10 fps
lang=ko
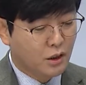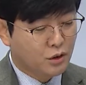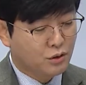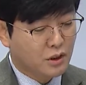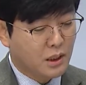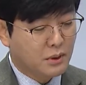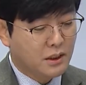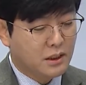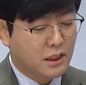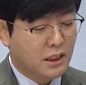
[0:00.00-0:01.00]
충남
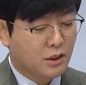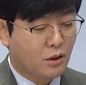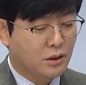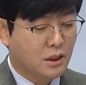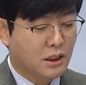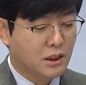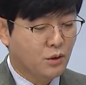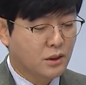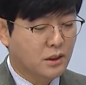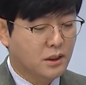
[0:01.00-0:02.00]
일자리
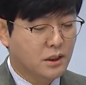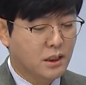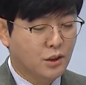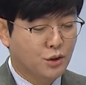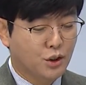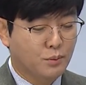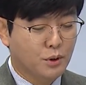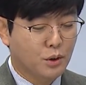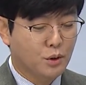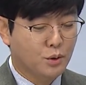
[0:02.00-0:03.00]
경제진흥원이 실시한 취업
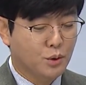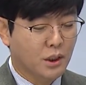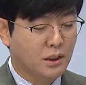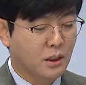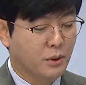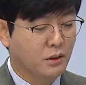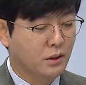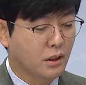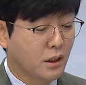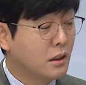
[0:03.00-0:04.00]
선호도 조사에 의하면
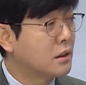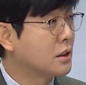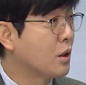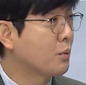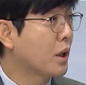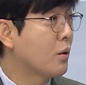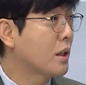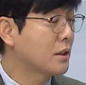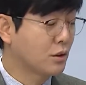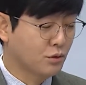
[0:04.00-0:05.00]
직업계고
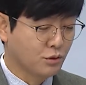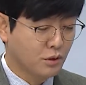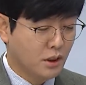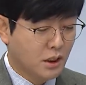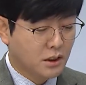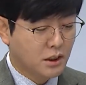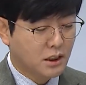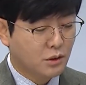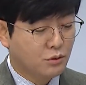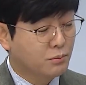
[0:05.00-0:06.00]
학생 중
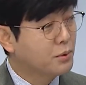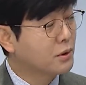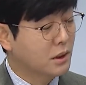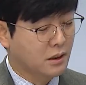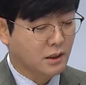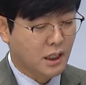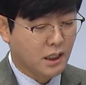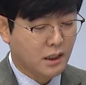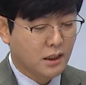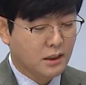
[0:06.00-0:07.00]
79%가
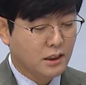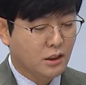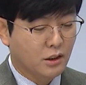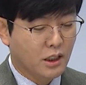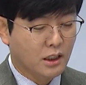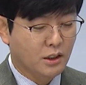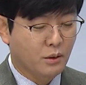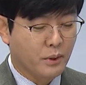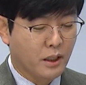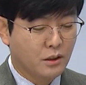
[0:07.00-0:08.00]
지역 내
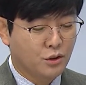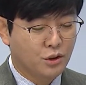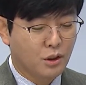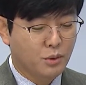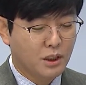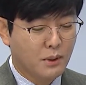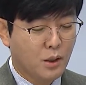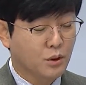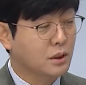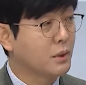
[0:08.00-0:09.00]
기업에 취업을
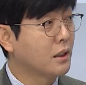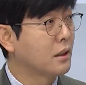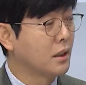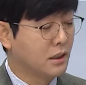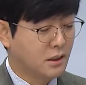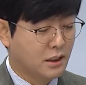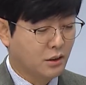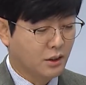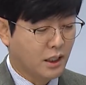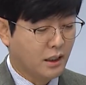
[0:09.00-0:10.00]
희망하고 있지만
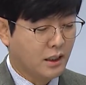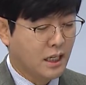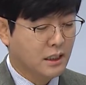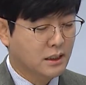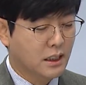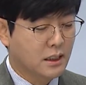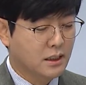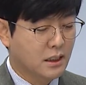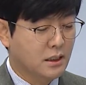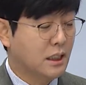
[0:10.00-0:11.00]
지역 내 양질의
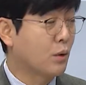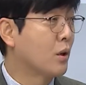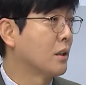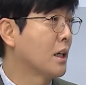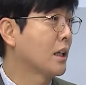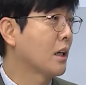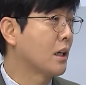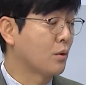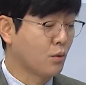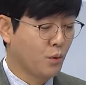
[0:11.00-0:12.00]
일자리를 제공하는 한계가
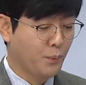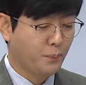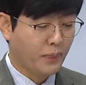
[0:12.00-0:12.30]
있고